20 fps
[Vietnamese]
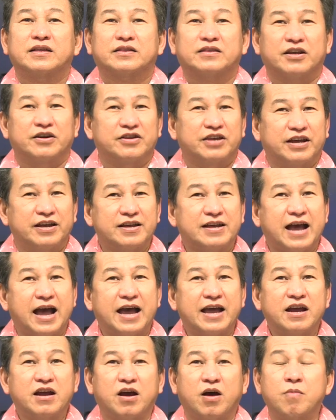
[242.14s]
từ những
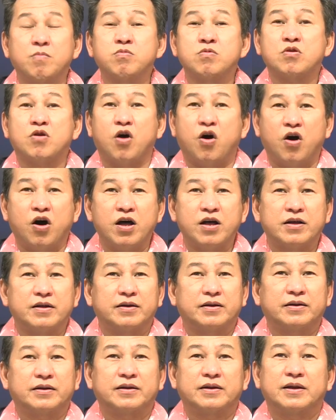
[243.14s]
cái không có
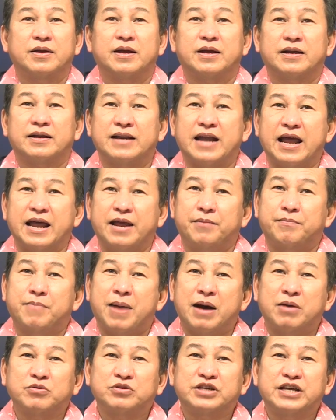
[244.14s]
này
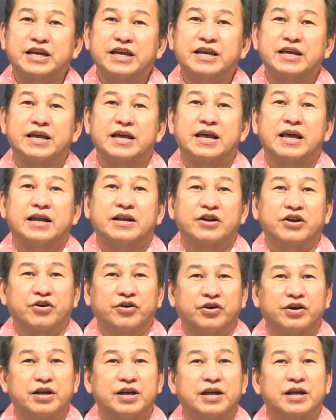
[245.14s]
báo chí
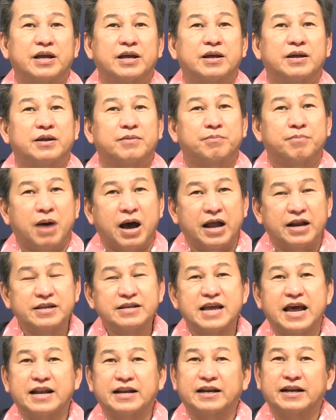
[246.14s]
được mệnh
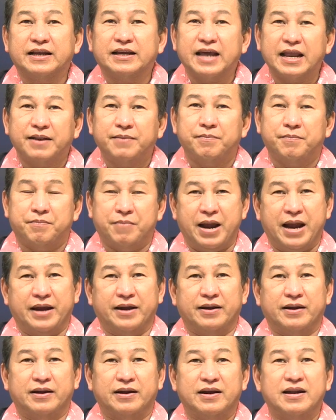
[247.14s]
danh cách
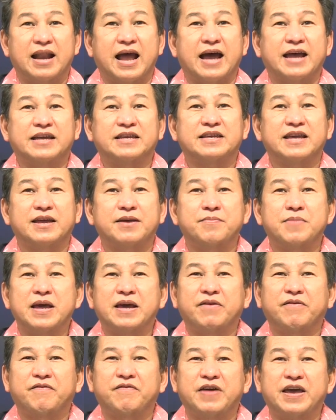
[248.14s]
mạng lại chỉ biết
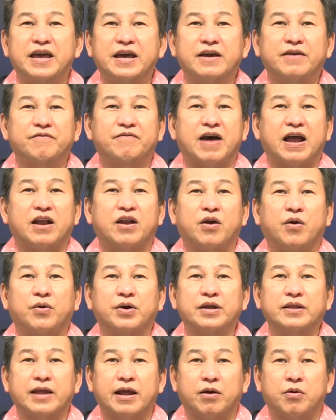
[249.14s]
viết và
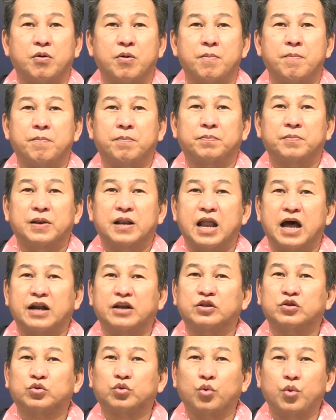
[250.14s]
nói theo lệnh
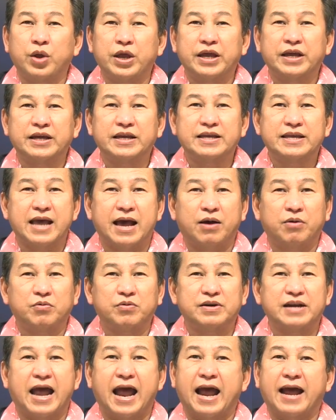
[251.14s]
tuyên
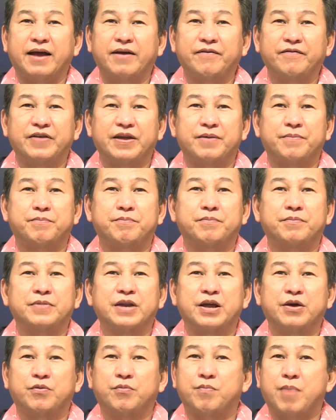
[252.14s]
giáo đảng vì
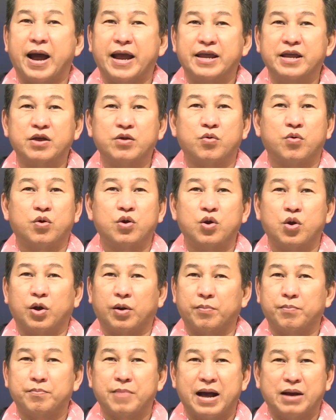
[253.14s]
điều 7 của luật
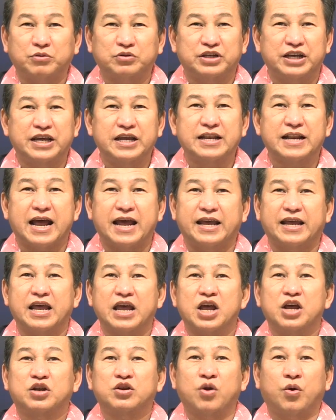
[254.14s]
báo chí này
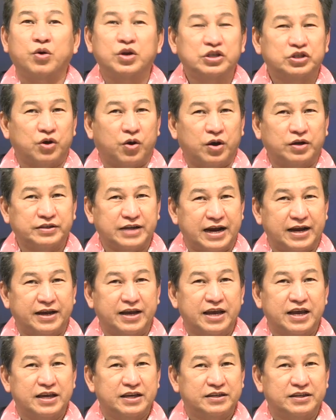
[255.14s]
nói rõ rằng
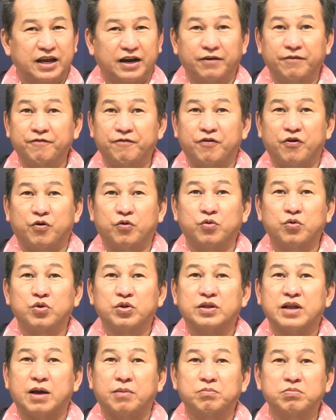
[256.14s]
chính
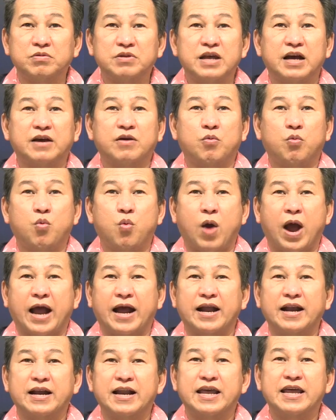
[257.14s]
phủ thống nhất
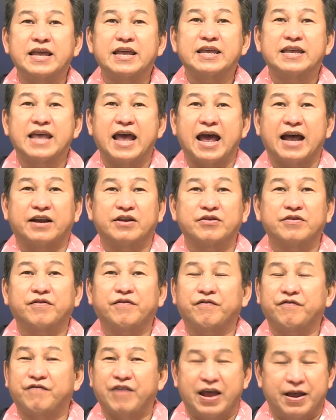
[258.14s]
quản lý nhà
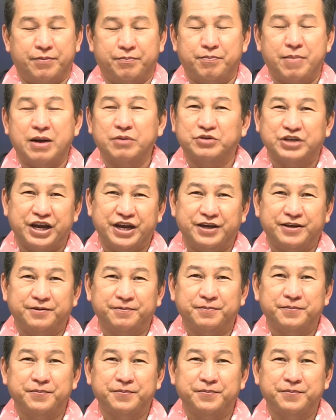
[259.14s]
nước về báo chí.